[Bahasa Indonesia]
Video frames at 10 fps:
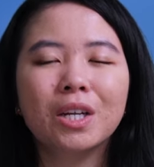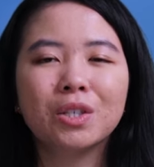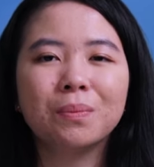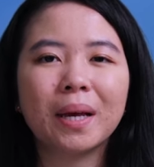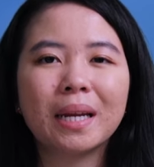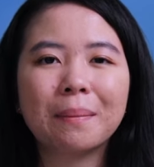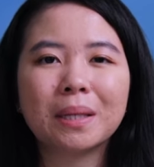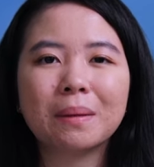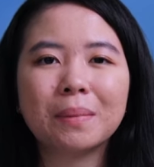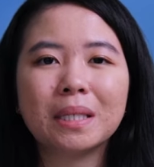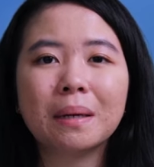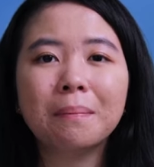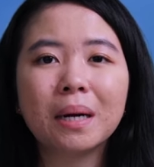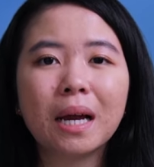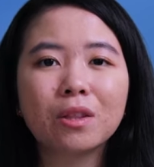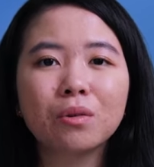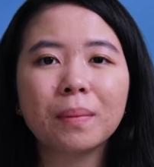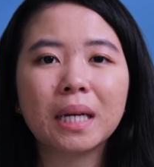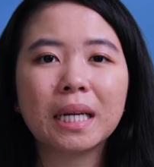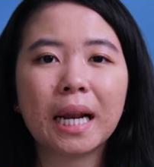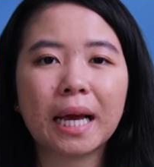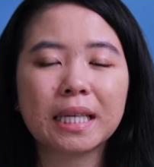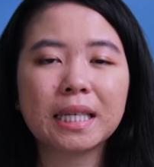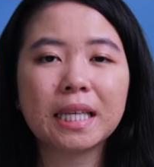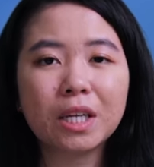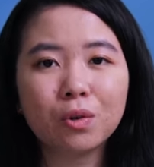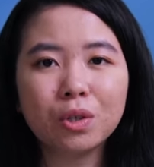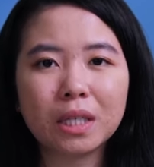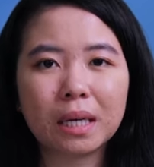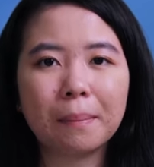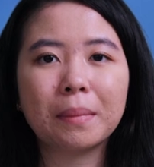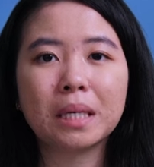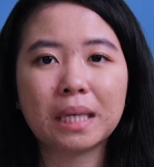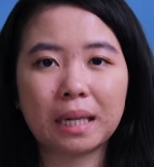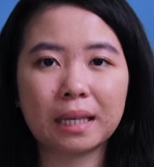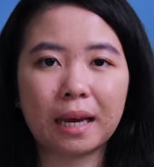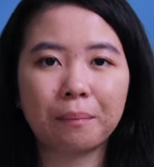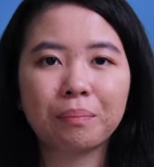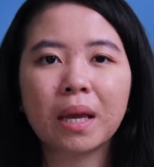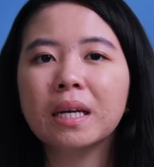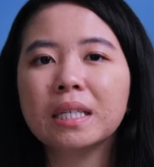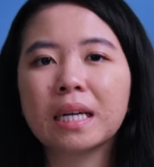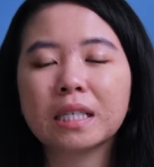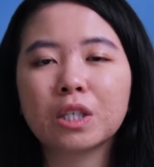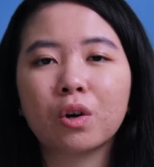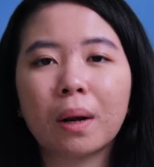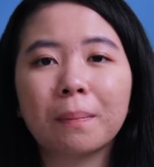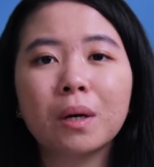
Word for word: Jumlah yang dapat dipinjam bergantung pada nilai aset yang dikunci. Misalnya, jika seseorang